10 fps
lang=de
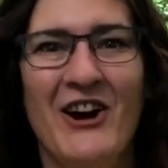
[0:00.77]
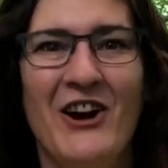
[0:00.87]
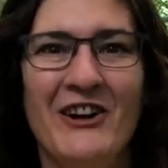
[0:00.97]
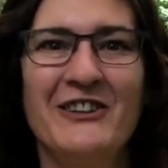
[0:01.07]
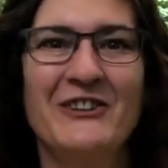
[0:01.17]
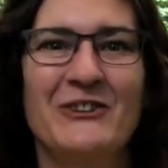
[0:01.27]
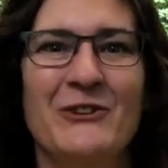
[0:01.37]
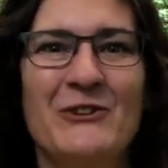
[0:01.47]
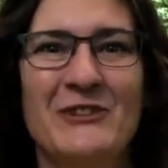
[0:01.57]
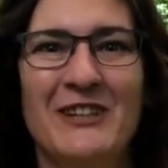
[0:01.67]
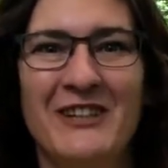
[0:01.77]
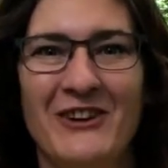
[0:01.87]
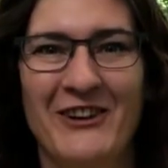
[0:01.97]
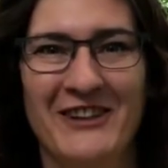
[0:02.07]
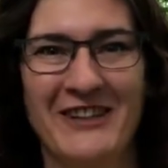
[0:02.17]
Heute grüße ich
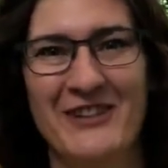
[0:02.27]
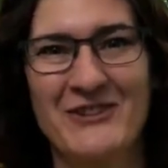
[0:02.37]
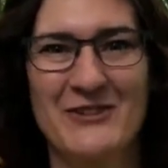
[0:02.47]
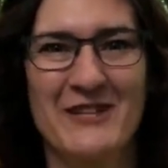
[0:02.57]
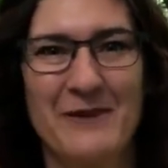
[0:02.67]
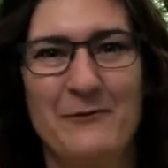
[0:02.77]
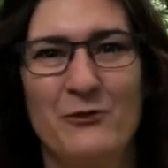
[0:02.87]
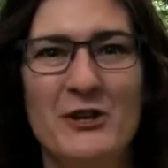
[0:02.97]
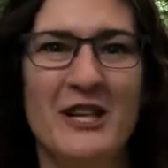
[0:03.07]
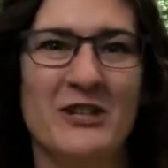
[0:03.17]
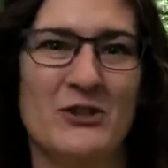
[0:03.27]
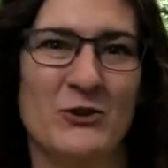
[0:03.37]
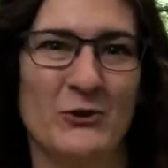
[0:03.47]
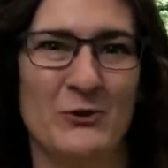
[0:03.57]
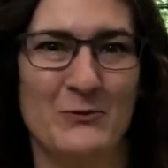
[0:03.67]
euch aus unserem
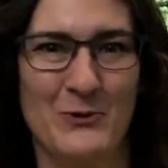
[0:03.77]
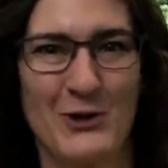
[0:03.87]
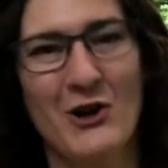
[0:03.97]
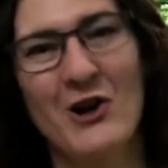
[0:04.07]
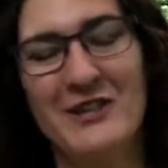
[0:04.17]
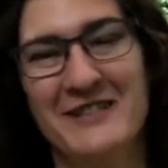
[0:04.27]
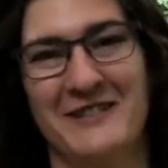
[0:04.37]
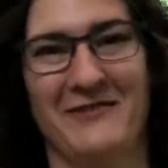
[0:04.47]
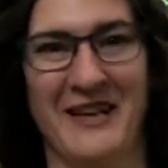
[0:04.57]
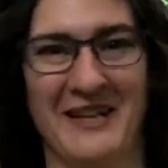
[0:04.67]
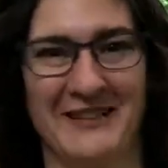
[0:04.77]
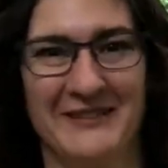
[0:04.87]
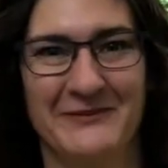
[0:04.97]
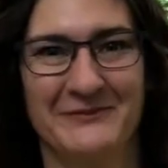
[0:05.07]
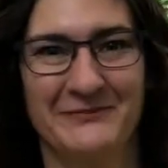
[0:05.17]
wunderschönen Burgholzwald.
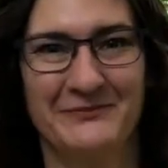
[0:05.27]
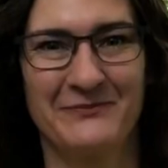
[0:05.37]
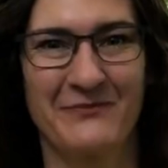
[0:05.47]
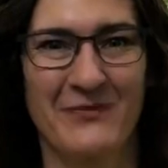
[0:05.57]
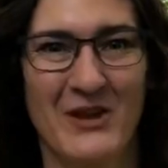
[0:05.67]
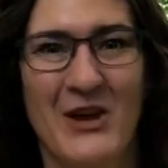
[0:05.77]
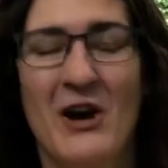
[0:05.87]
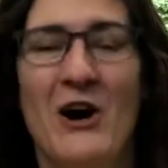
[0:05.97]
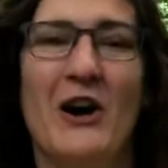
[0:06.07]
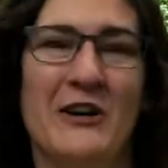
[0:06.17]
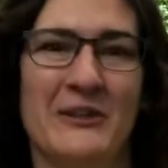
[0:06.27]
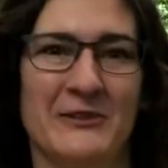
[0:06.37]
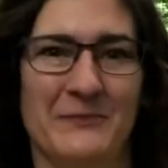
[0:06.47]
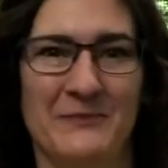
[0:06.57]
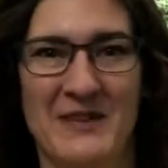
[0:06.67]
Heute,
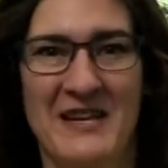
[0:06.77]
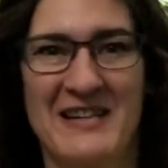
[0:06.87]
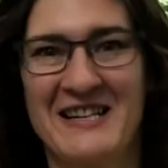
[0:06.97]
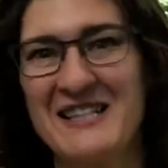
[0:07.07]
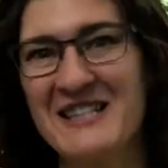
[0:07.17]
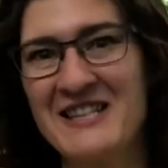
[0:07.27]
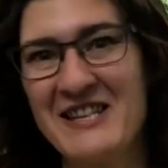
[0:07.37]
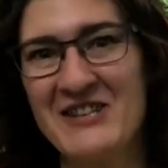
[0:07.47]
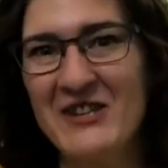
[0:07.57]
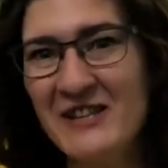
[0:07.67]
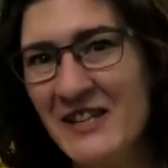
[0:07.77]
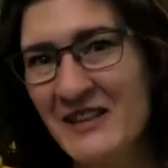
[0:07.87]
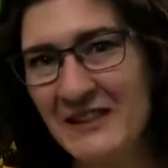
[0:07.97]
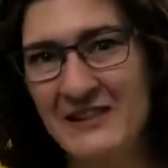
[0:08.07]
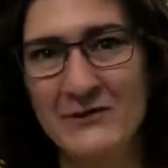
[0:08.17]
das ist der
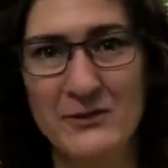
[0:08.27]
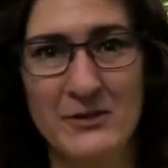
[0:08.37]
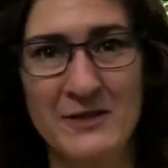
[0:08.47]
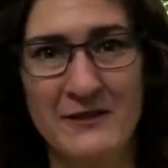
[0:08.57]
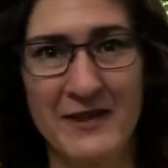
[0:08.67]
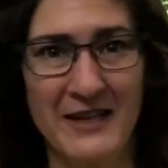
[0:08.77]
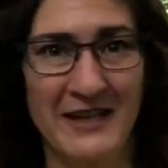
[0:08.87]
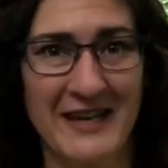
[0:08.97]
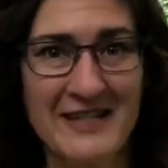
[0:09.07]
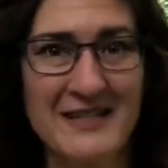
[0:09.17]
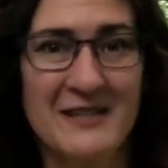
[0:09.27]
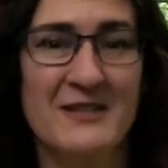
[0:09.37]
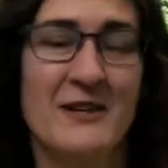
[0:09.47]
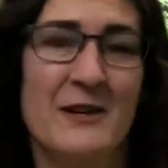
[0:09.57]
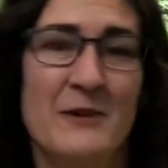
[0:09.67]
Sonntag, der zwischen zwei
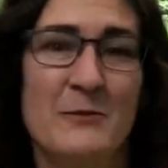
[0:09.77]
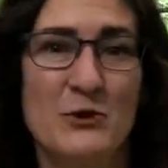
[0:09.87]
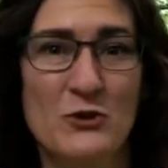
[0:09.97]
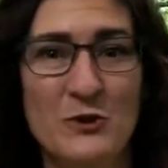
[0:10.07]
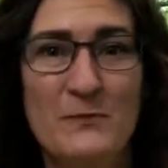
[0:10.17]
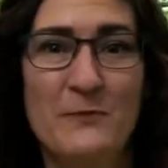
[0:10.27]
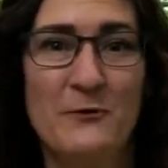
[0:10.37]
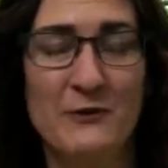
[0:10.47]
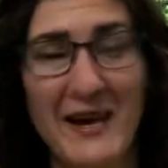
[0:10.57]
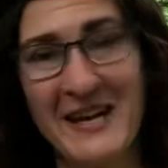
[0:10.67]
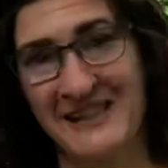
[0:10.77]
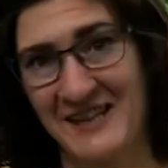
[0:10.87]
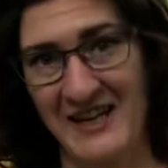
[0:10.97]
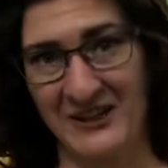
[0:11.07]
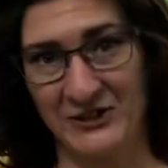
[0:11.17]
ganz bestimmten
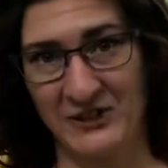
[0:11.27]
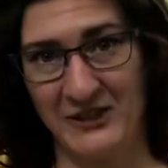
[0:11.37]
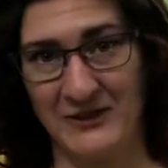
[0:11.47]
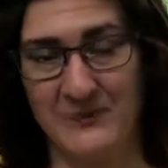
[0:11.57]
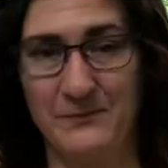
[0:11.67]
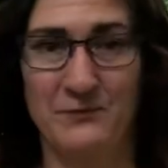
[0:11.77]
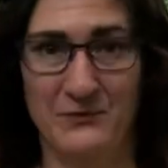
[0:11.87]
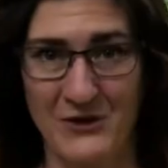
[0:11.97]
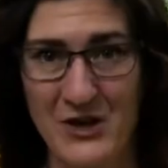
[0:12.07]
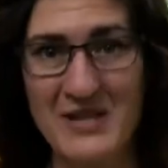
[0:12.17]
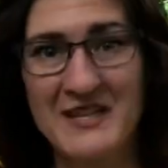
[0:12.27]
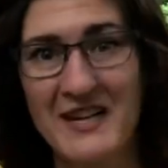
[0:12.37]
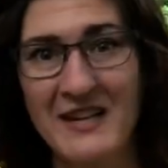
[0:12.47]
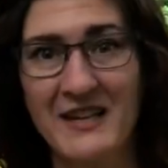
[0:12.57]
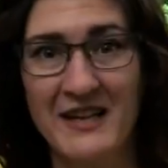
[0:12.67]
Feiertagen steht.
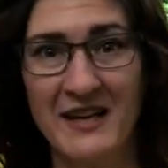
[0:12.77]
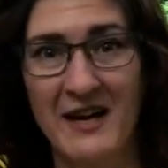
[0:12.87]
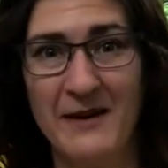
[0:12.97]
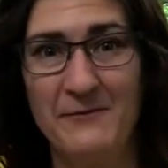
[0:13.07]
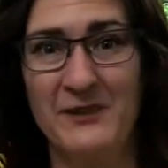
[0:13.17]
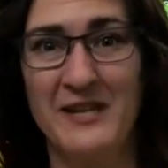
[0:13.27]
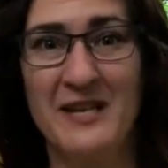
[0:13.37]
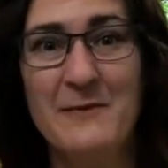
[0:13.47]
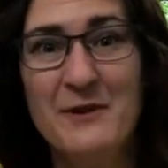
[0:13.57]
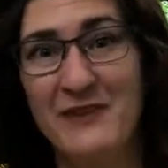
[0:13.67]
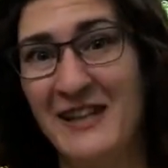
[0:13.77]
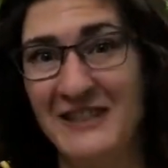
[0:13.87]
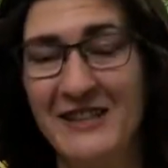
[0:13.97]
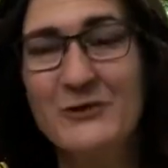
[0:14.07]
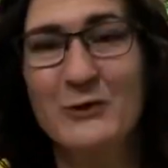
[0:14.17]
Donnerstag haben wir der Himmelfahrt
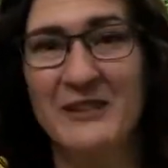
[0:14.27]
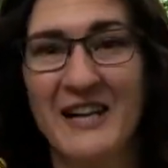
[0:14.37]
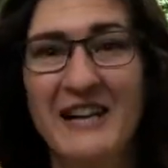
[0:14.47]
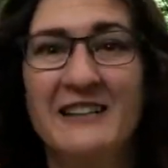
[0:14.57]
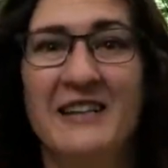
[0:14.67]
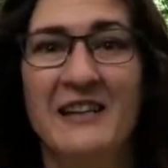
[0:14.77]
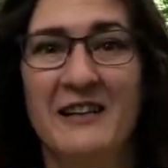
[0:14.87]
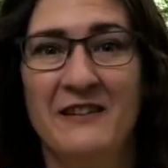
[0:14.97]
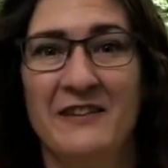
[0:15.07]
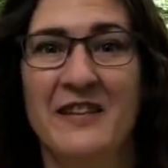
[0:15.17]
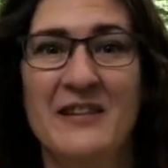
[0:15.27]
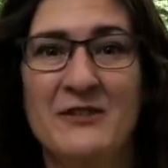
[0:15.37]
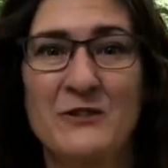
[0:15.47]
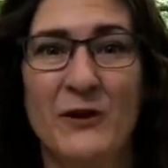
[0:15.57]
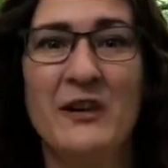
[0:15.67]
Jesu gedacht, wie
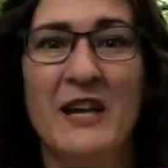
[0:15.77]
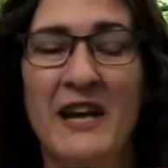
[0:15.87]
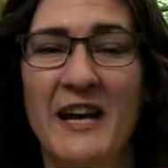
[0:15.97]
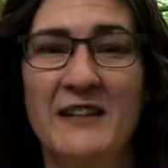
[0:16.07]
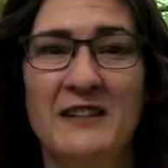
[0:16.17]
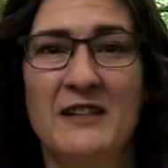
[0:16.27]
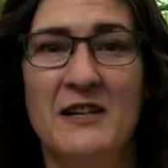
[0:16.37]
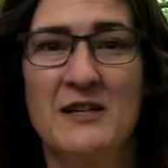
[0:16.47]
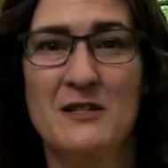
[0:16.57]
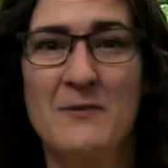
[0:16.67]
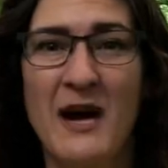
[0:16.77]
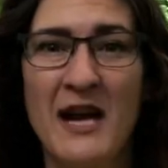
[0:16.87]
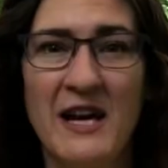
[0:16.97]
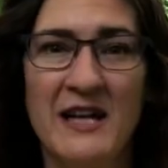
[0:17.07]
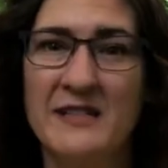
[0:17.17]
Jesus von der Erde zum
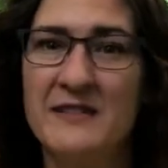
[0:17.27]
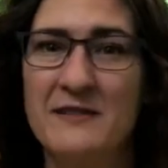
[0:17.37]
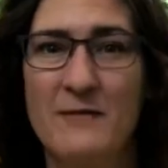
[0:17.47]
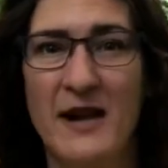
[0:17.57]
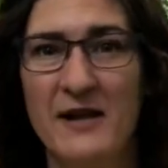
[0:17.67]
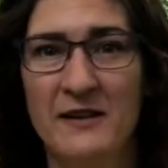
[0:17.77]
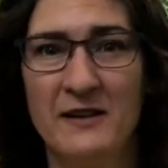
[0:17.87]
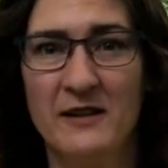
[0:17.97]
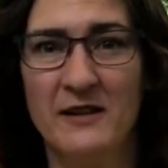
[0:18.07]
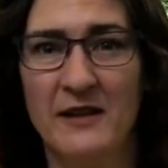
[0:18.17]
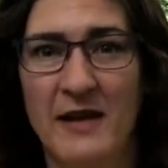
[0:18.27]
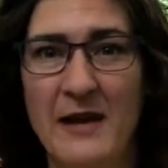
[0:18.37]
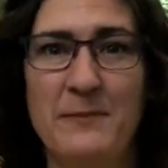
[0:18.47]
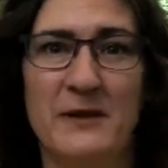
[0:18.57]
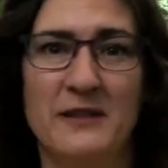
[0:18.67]
allerletzten Male
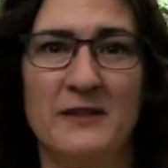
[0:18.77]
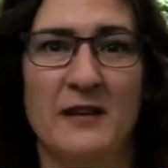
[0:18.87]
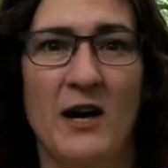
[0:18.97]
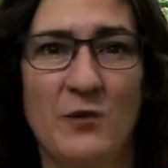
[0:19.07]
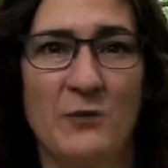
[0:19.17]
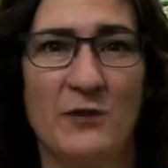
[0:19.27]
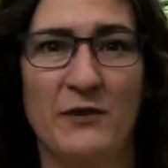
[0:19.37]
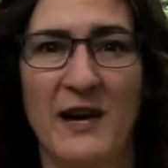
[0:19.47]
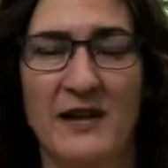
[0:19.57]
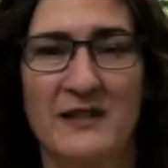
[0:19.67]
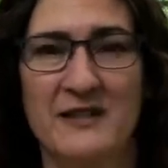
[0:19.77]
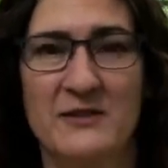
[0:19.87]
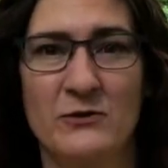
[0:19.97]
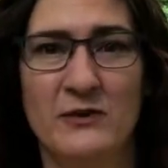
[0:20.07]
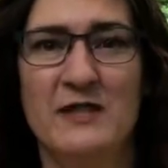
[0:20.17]
leiblich aufgefahren
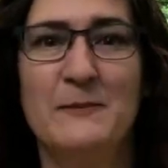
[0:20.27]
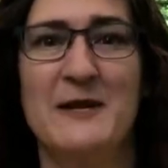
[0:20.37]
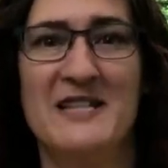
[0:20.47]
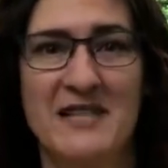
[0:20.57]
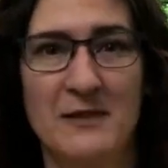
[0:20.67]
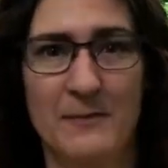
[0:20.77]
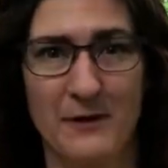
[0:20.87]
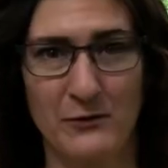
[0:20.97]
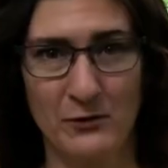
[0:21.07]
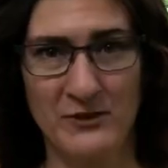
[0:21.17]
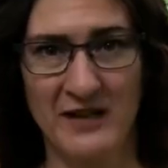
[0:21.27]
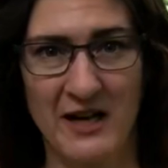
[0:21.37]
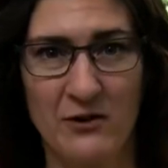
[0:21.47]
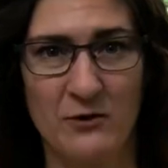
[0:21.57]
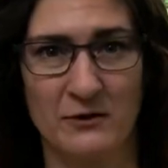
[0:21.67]
ist und nicht mehr sichtbar für unsere
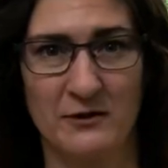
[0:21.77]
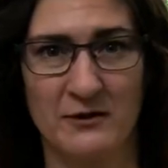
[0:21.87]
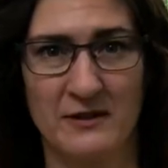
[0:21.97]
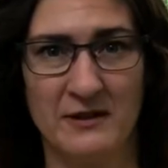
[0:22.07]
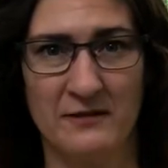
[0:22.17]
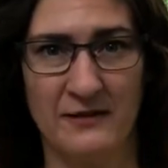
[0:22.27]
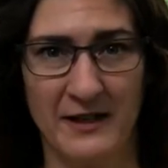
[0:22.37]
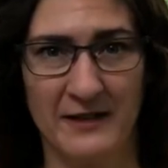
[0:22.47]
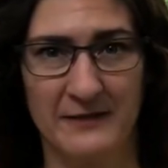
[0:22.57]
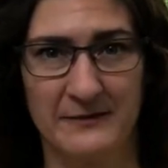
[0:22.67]
Augen war.